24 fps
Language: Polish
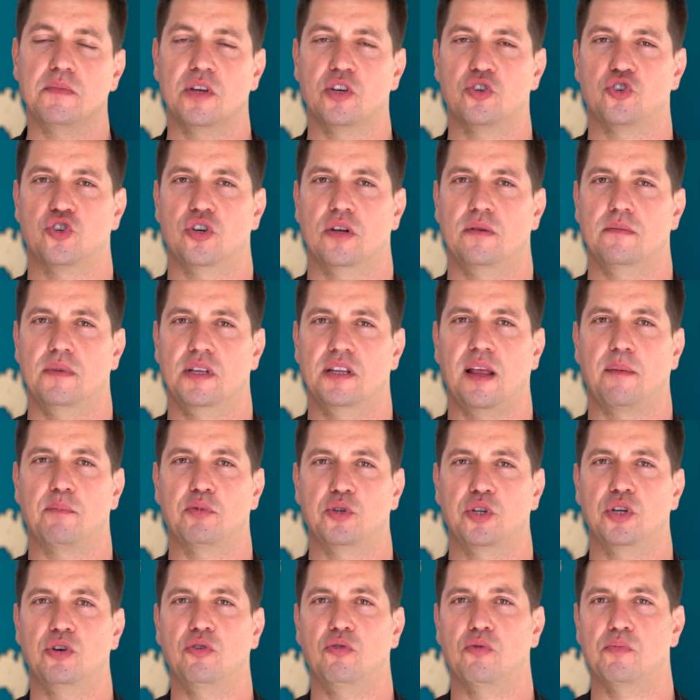mierzymy dla
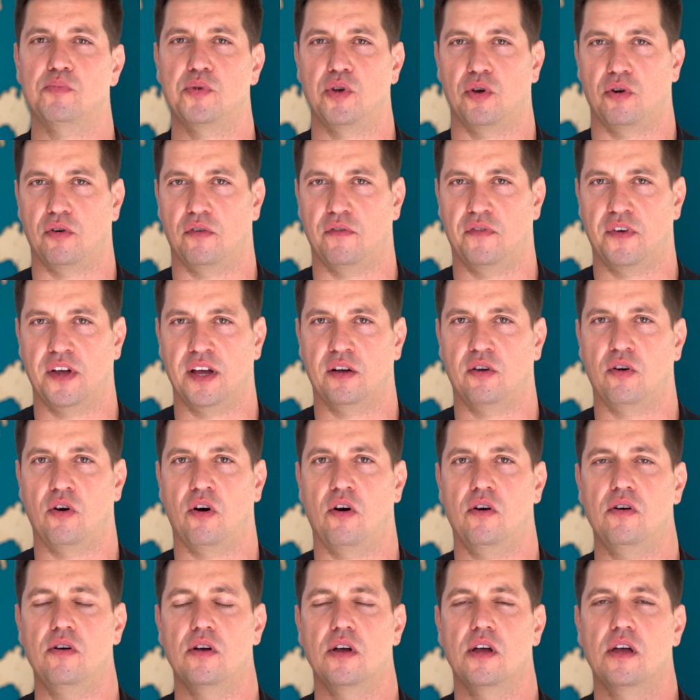budynku
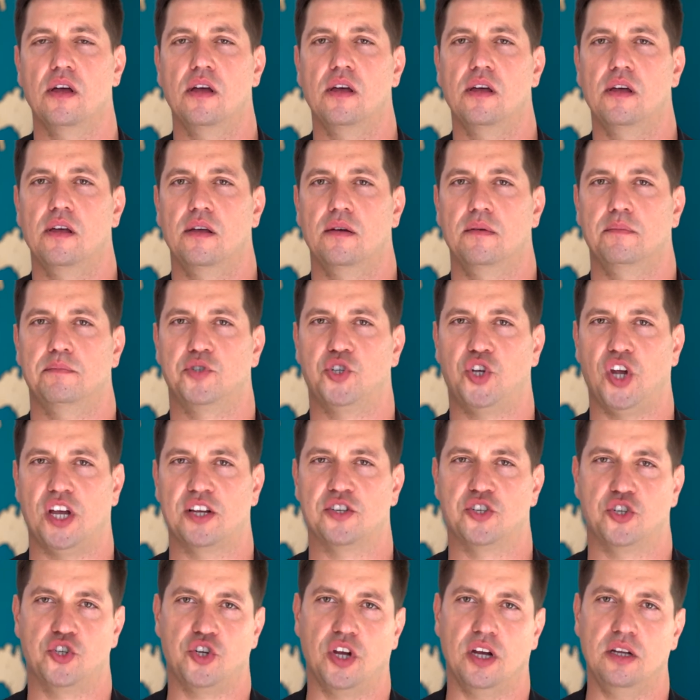biurowego,
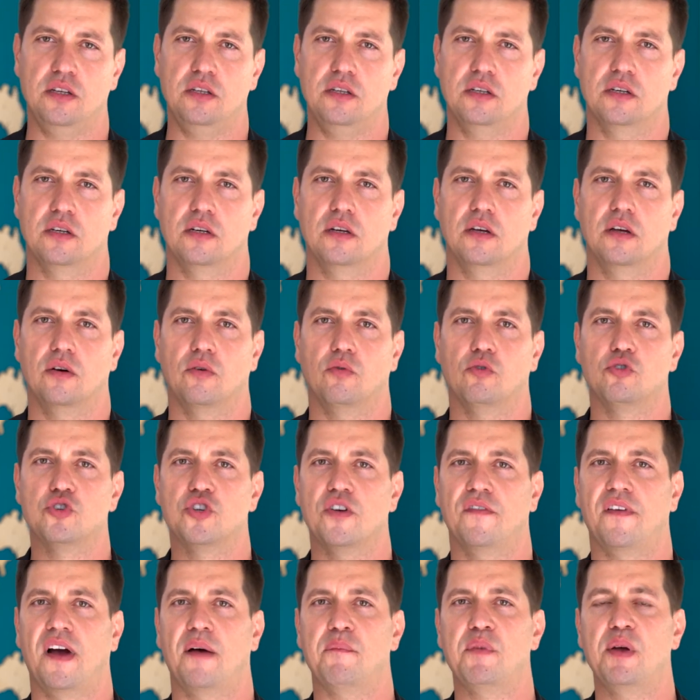przestrzeń
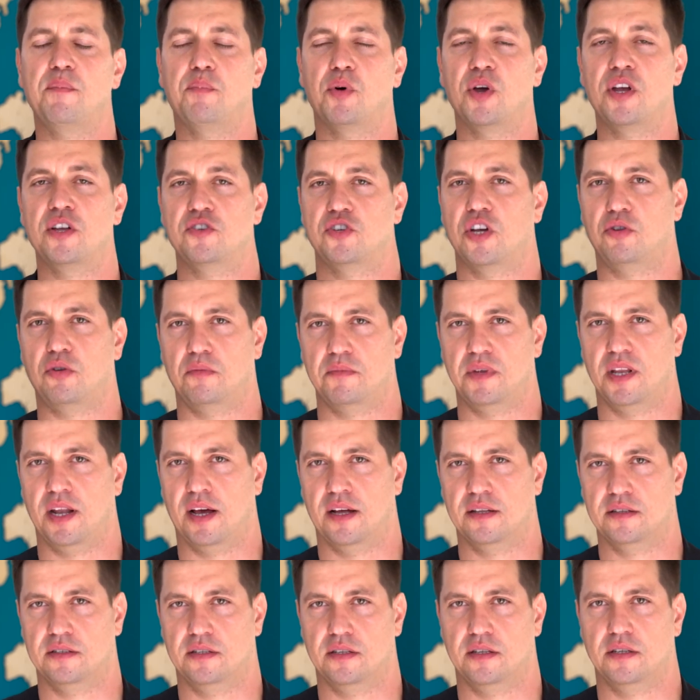używamy pojęcia
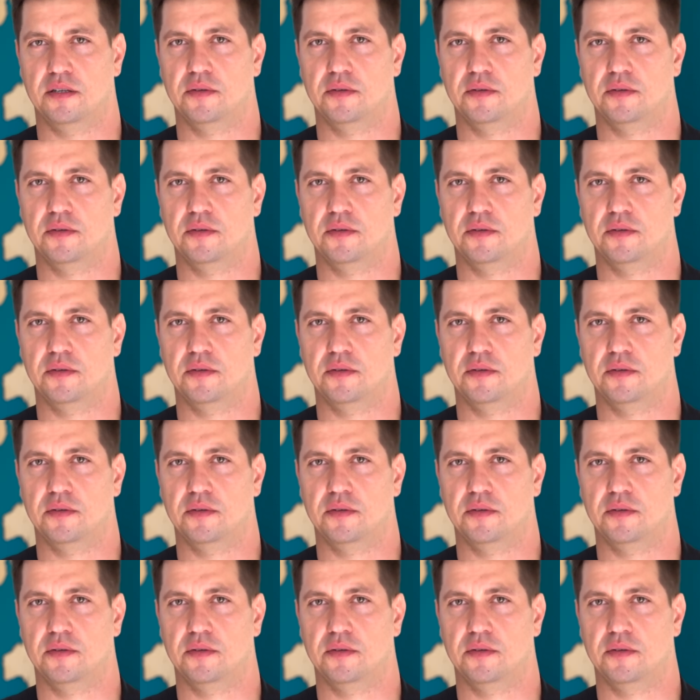dominanty.